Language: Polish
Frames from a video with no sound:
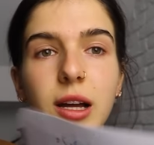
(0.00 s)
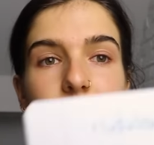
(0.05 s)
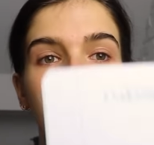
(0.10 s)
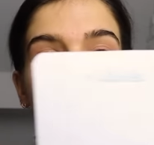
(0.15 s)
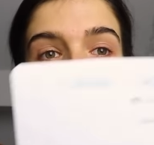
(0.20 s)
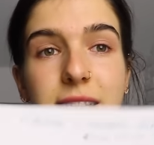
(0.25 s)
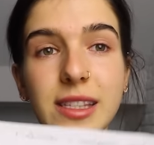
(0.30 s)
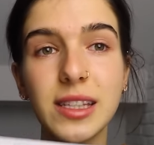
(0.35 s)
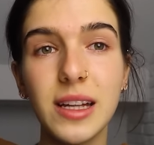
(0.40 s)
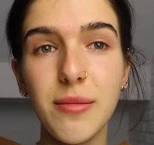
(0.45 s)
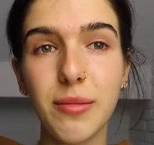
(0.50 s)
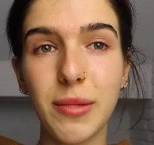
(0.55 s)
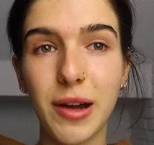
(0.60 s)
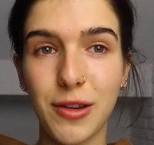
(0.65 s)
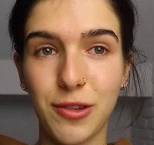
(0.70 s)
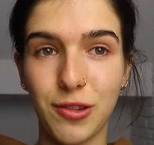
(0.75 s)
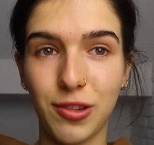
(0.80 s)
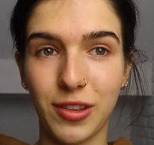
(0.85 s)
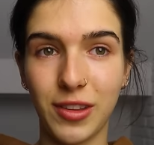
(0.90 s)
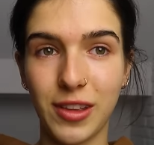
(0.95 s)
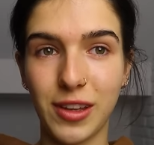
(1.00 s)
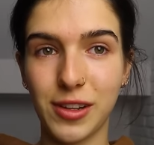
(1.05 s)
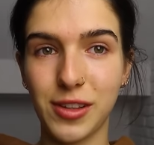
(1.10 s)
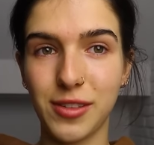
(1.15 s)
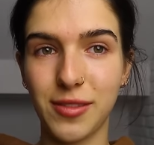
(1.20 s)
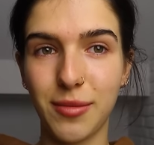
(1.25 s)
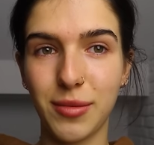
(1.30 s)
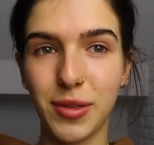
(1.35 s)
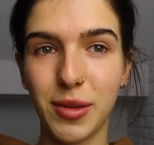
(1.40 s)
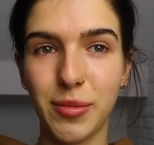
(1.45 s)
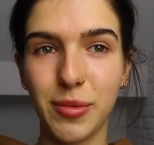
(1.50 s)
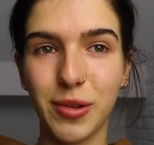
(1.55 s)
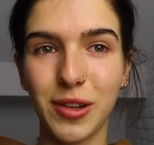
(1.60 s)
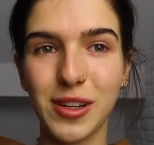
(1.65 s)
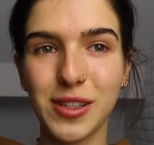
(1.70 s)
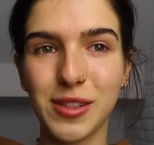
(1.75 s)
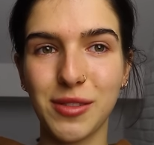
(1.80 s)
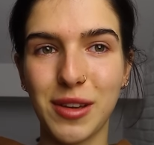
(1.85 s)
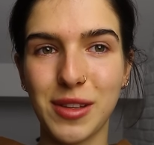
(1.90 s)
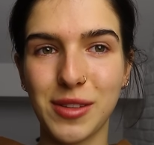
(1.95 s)
Lista marzeń, na razie Wam nie
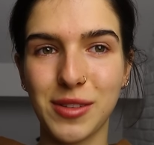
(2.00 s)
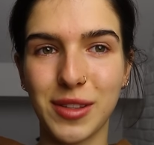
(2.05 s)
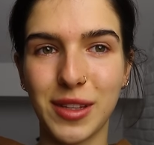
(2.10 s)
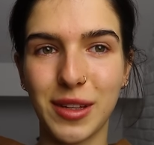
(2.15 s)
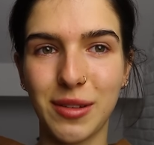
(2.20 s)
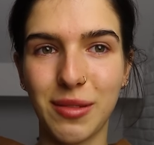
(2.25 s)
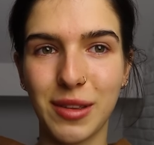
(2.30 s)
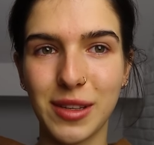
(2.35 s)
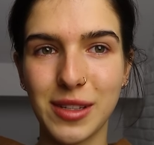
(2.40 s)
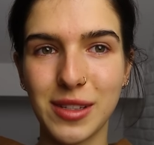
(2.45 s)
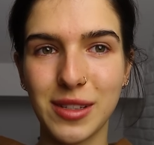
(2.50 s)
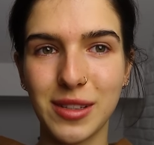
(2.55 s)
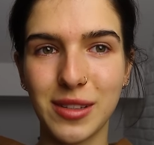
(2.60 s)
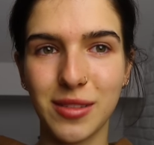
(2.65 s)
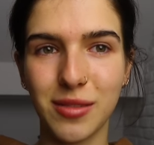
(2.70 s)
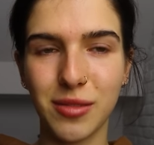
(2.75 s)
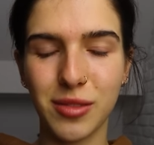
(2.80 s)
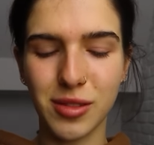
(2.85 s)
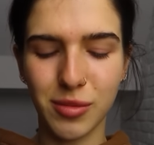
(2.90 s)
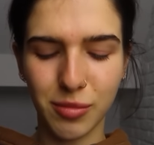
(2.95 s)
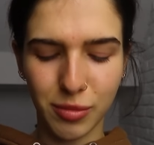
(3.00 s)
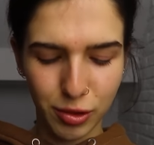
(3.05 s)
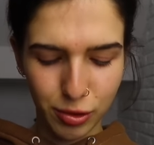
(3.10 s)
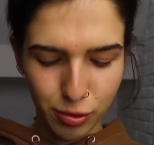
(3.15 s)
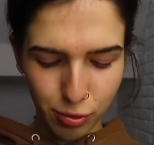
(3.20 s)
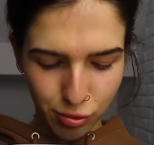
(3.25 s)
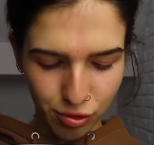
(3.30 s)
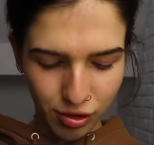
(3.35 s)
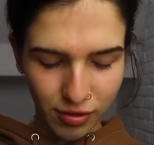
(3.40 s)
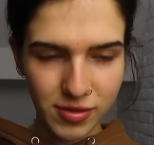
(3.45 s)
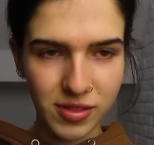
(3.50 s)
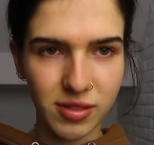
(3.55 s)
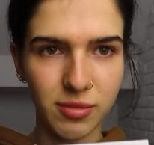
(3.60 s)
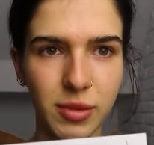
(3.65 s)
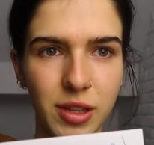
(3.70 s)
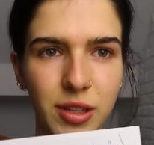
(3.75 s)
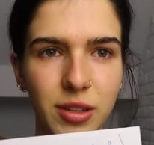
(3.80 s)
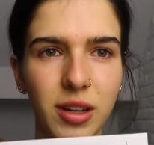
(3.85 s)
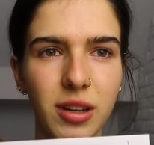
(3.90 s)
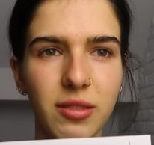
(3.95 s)
pokazuję co tam jest. To są podróże w
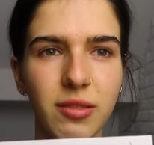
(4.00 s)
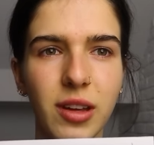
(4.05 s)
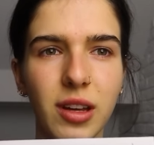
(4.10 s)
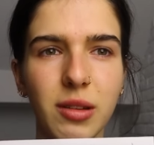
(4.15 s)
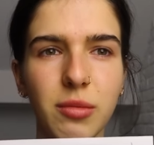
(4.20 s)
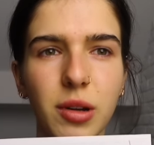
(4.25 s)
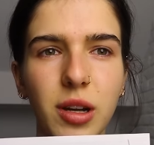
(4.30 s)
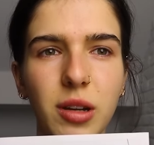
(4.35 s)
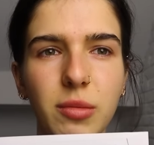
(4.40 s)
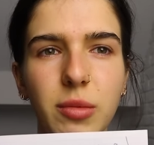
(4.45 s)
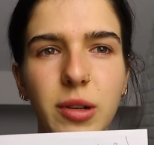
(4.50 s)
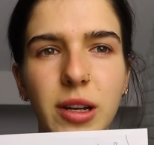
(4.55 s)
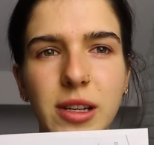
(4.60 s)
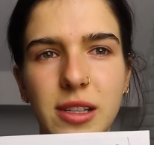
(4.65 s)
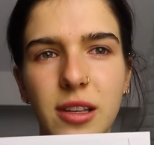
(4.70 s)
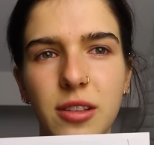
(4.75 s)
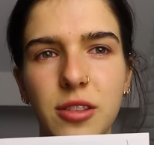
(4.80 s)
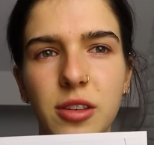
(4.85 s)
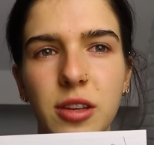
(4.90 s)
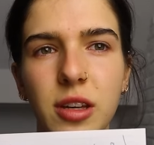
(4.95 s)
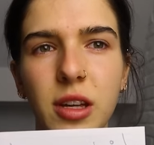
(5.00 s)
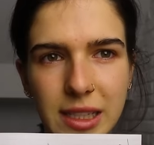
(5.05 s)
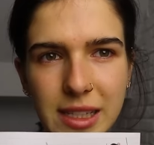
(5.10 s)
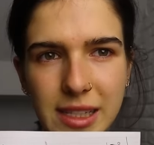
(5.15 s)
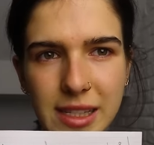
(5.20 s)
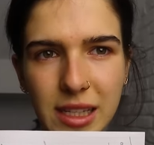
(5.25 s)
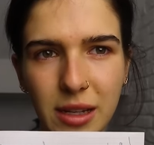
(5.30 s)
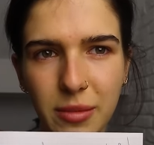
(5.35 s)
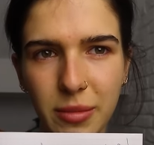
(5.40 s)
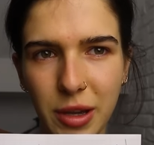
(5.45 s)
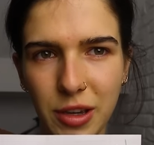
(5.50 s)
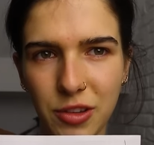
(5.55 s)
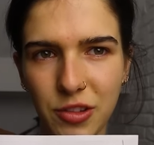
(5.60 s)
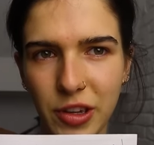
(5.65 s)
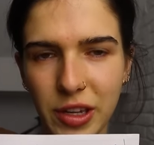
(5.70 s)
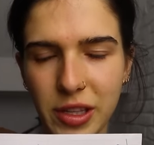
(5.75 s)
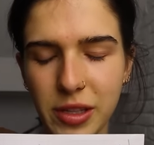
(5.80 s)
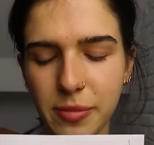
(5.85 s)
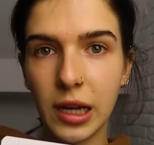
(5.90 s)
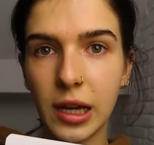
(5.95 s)
sumie, Taka, kawałek mogę pokazać. Lista
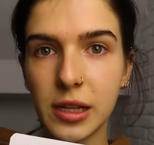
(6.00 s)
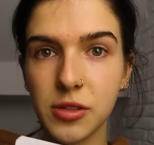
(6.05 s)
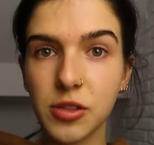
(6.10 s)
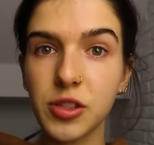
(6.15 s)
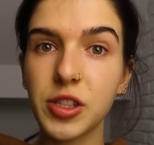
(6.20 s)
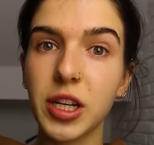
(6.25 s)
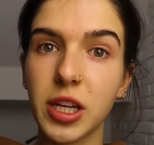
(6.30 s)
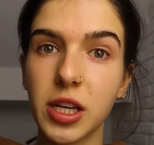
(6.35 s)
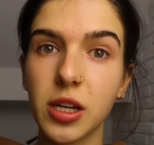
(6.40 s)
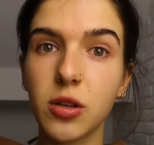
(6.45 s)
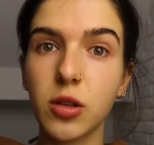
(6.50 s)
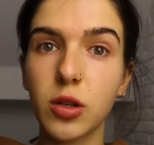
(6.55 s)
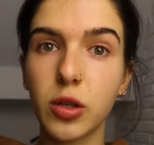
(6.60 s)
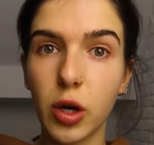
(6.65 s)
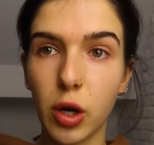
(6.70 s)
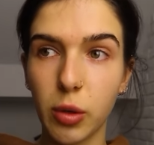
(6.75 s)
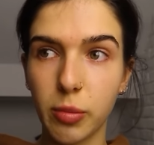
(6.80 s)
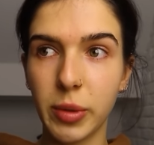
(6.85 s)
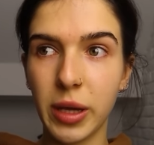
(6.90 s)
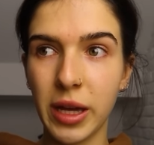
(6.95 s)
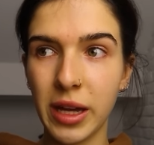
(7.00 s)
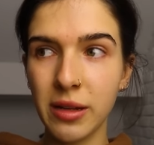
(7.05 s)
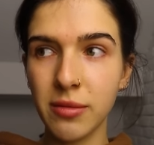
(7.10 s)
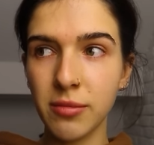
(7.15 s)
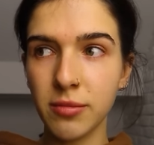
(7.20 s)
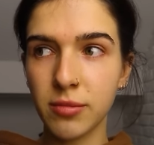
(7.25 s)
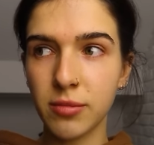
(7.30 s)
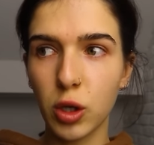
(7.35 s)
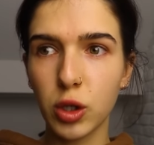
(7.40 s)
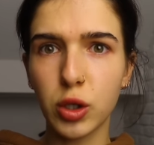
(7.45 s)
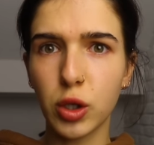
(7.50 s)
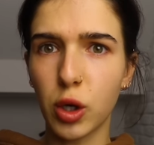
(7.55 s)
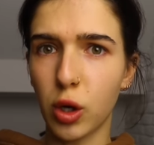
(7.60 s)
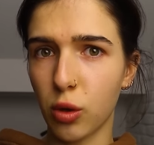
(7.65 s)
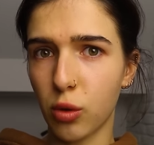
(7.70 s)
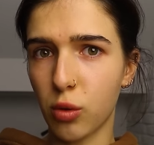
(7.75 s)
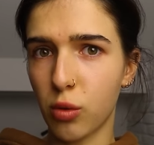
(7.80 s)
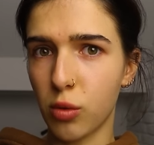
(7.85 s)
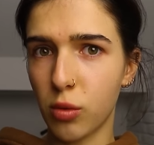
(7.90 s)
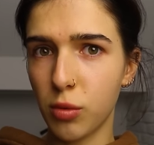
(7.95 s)
marzeń. Ja coś takiego robię od
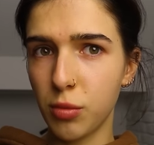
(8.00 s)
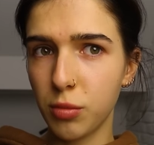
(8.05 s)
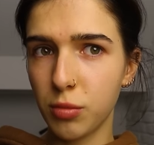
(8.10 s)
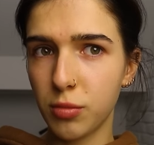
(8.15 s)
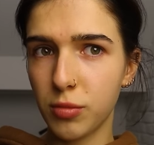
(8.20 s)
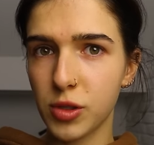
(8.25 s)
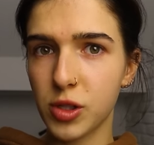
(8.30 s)
roku.